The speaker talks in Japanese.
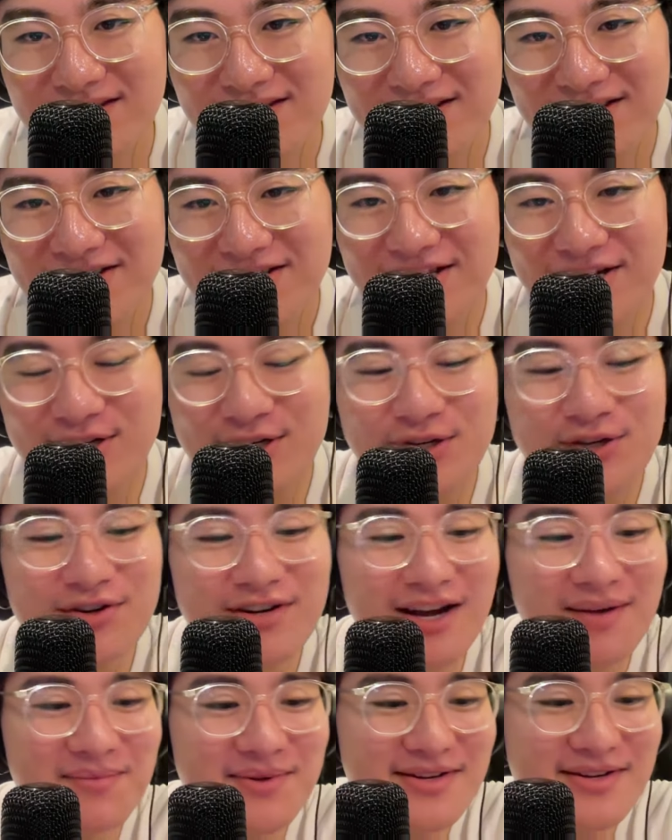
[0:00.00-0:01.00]
だ黒
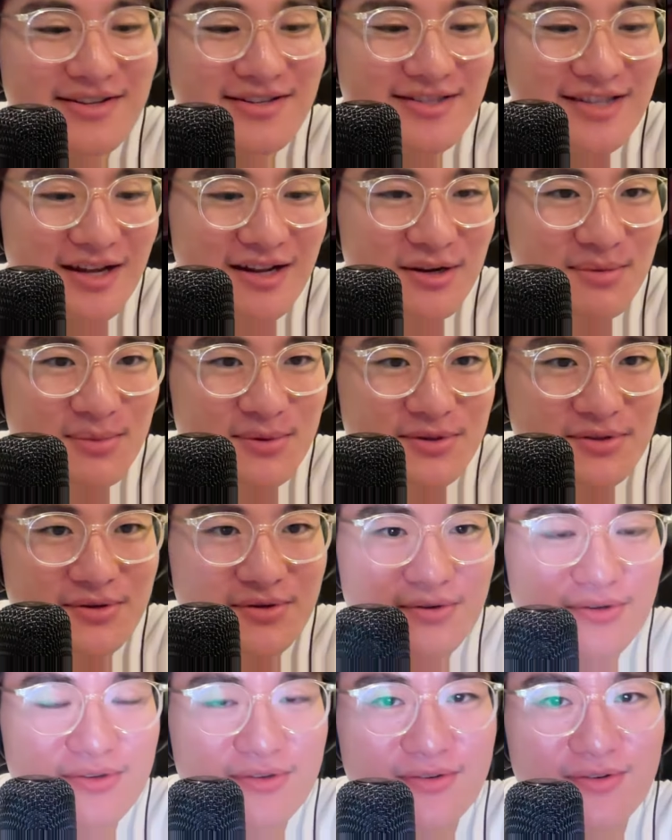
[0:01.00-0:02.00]
髪にしたのも
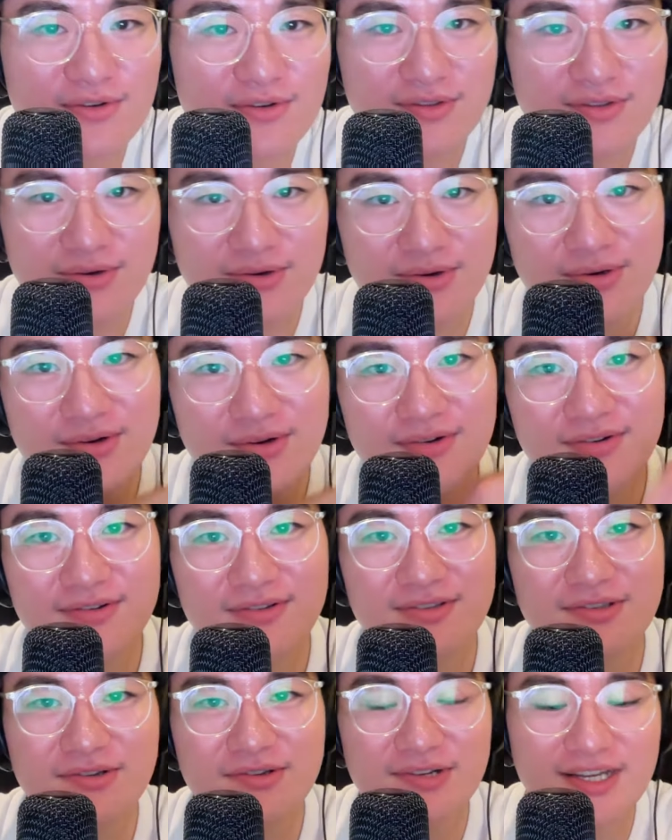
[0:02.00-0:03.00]
そういうこと
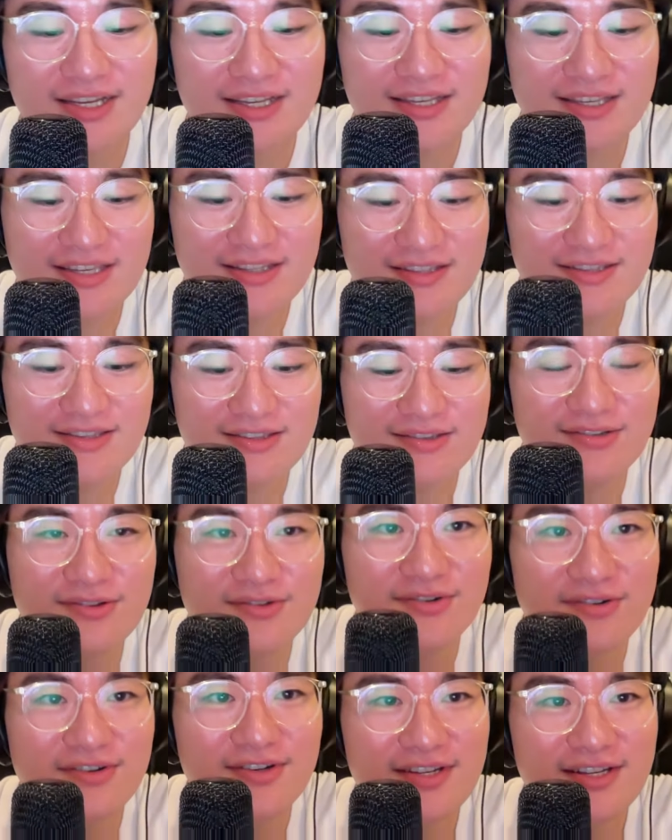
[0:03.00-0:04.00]
ストレイキッズ
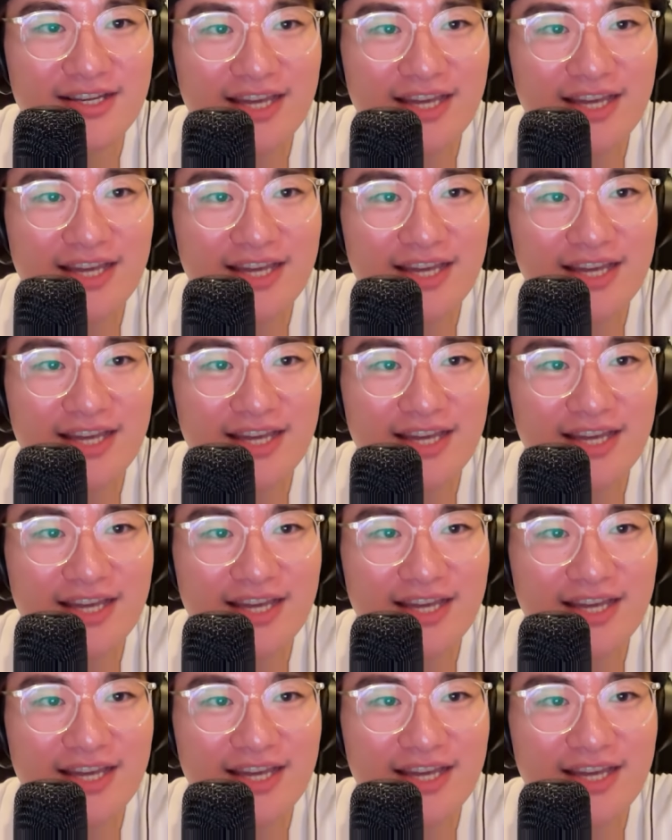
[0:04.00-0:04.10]
の。